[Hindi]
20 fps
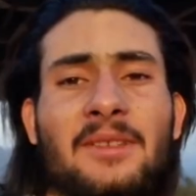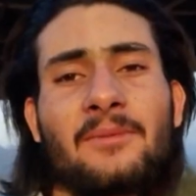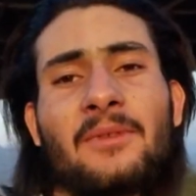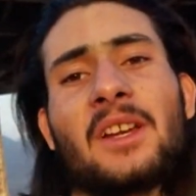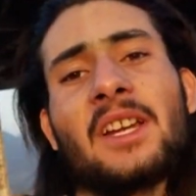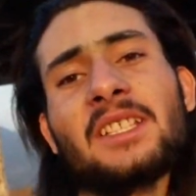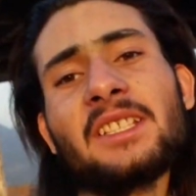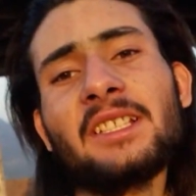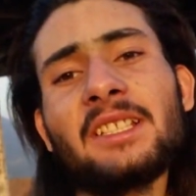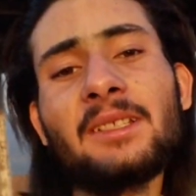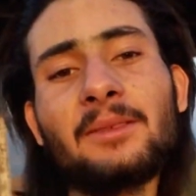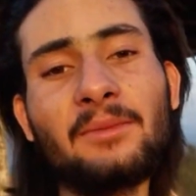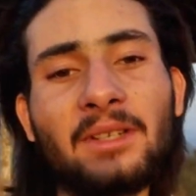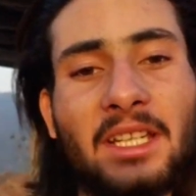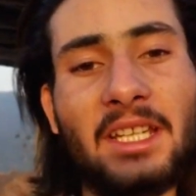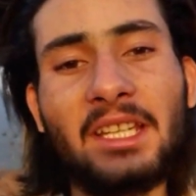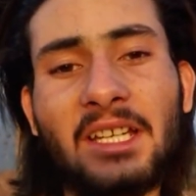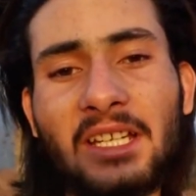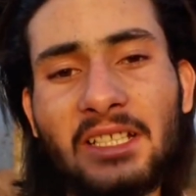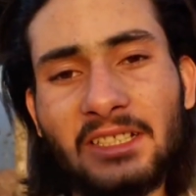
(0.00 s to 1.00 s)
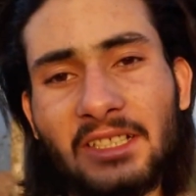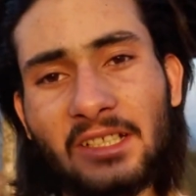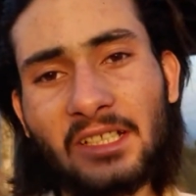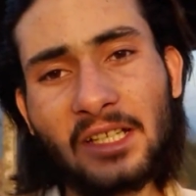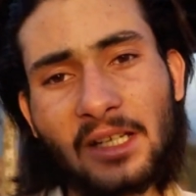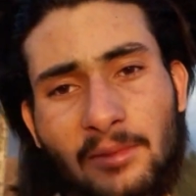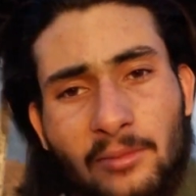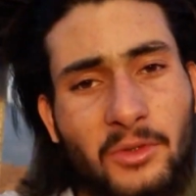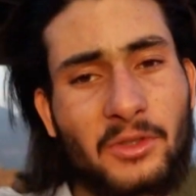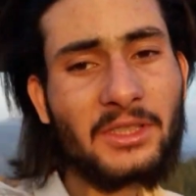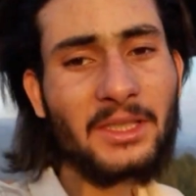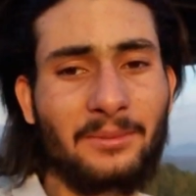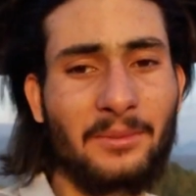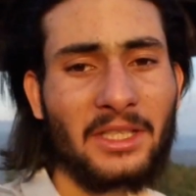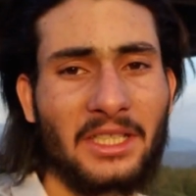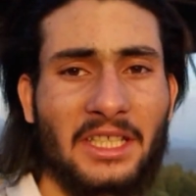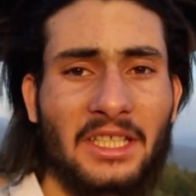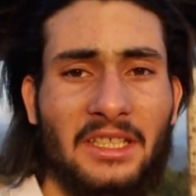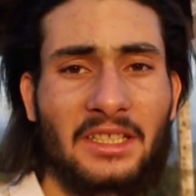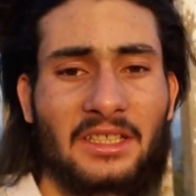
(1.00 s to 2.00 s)
आज फाइनली हमारा यहाँ का काम हो गया
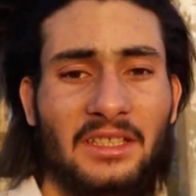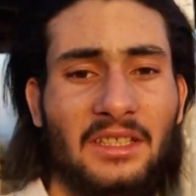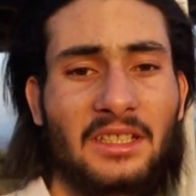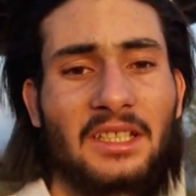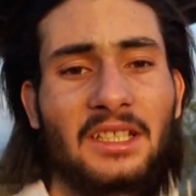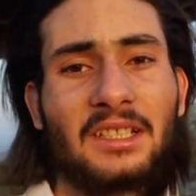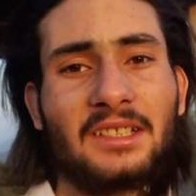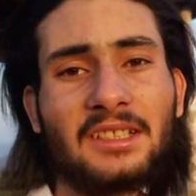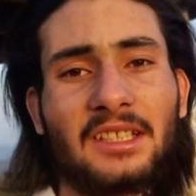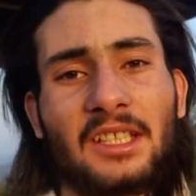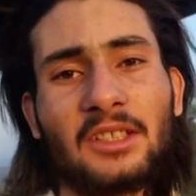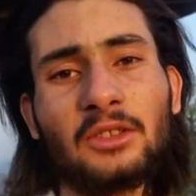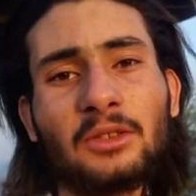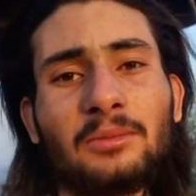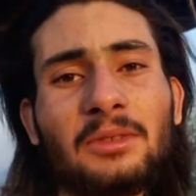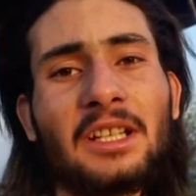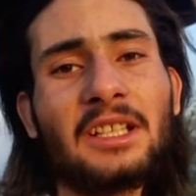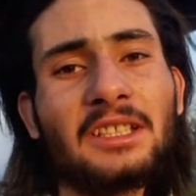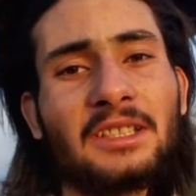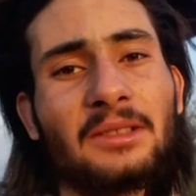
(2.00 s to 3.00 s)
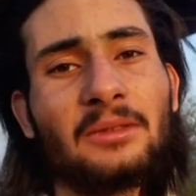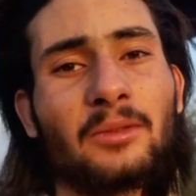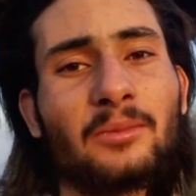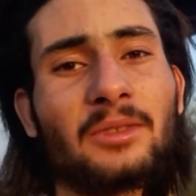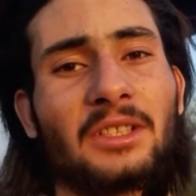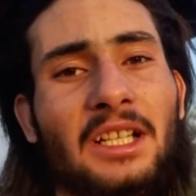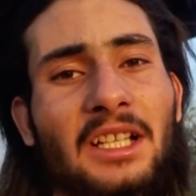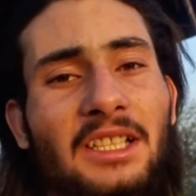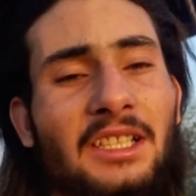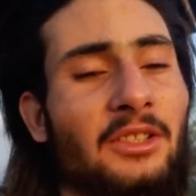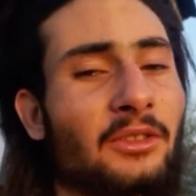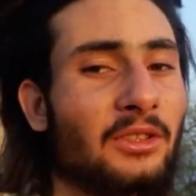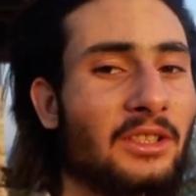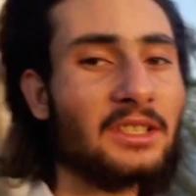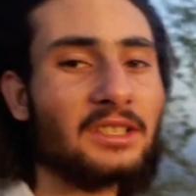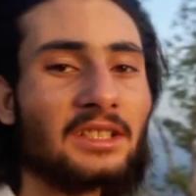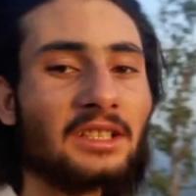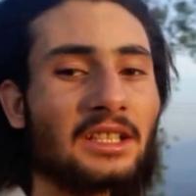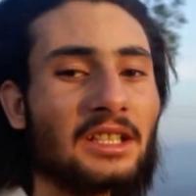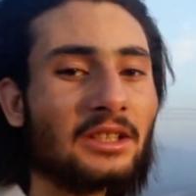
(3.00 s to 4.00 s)
मैंने रील से एक दो बनानी थी वो बना ली और
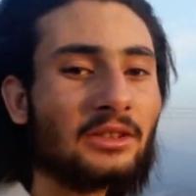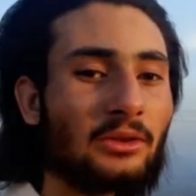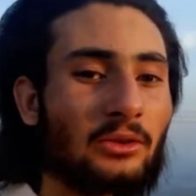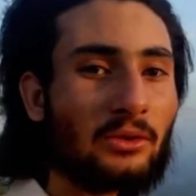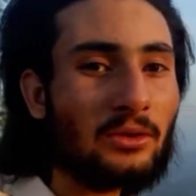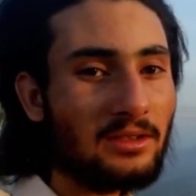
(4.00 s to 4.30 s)
इसने एक दो